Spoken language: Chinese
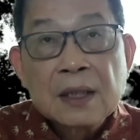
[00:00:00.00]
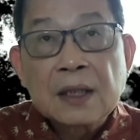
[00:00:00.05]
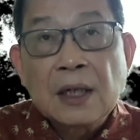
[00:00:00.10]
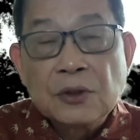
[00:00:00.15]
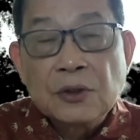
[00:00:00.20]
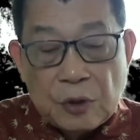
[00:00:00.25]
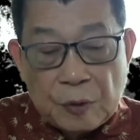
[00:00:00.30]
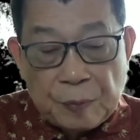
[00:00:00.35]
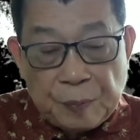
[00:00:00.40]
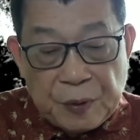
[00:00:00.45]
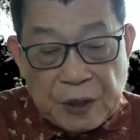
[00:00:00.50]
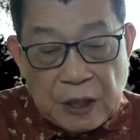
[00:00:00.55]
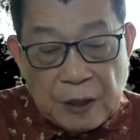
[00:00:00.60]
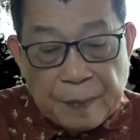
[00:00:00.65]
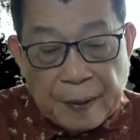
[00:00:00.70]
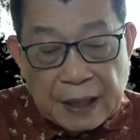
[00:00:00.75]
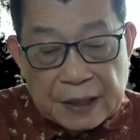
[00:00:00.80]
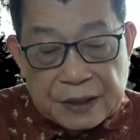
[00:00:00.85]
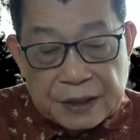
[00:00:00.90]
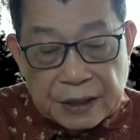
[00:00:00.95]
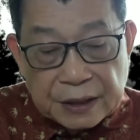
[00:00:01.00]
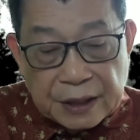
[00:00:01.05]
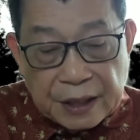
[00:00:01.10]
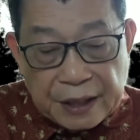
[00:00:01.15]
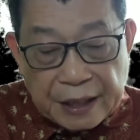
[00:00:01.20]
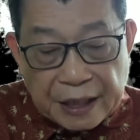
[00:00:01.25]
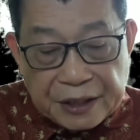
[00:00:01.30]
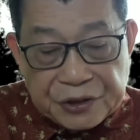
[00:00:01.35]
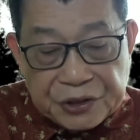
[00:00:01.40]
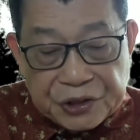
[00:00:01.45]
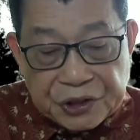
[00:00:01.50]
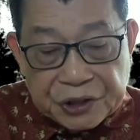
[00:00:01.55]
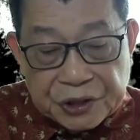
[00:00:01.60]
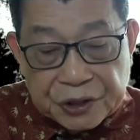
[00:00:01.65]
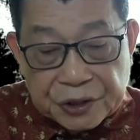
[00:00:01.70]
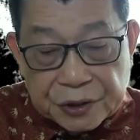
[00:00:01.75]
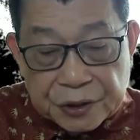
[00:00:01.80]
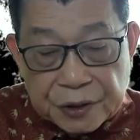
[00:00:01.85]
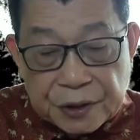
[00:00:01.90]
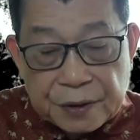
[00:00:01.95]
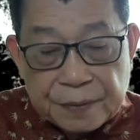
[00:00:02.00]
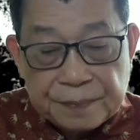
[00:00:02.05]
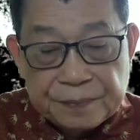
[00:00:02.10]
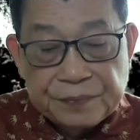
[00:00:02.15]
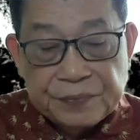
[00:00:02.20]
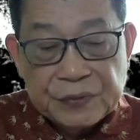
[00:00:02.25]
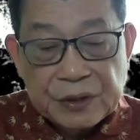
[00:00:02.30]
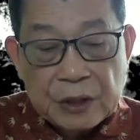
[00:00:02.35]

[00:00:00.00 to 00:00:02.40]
更具批判性的言辞，